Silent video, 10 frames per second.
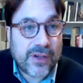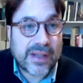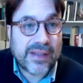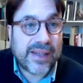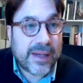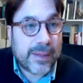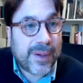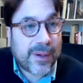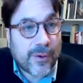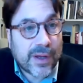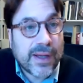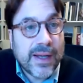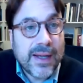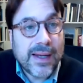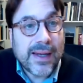e la serie delle parole,
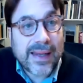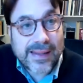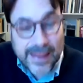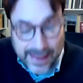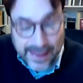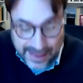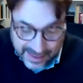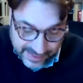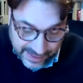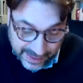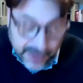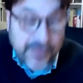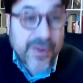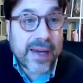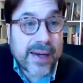l'eredità classica che
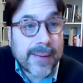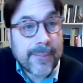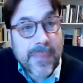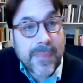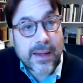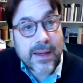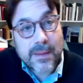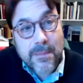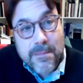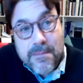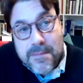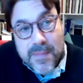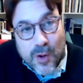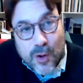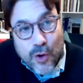viene eh,
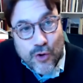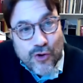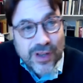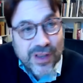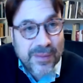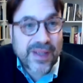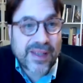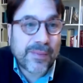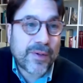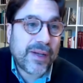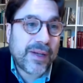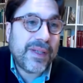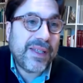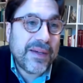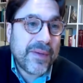coscientemente,
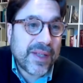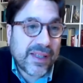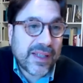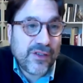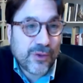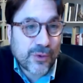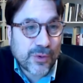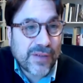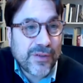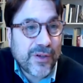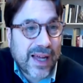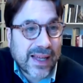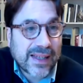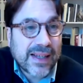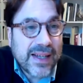programmaticamente distrutta,
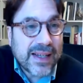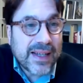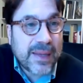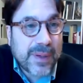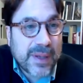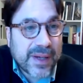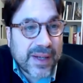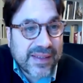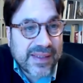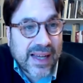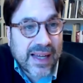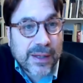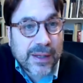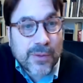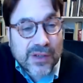violata dai primi
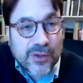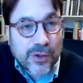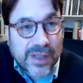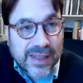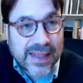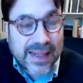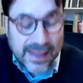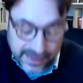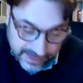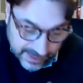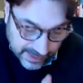cristiani, una sorta di grande